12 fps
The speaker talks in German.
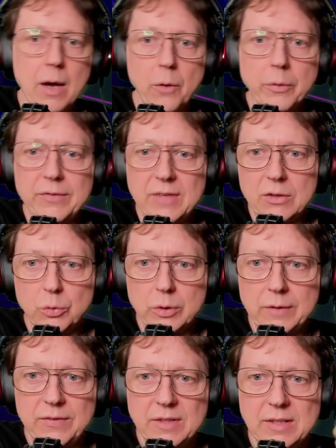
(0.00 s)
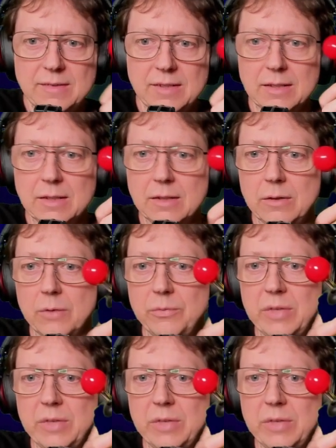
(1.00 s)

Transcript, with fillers: auch sehr durchsichtigen, äh,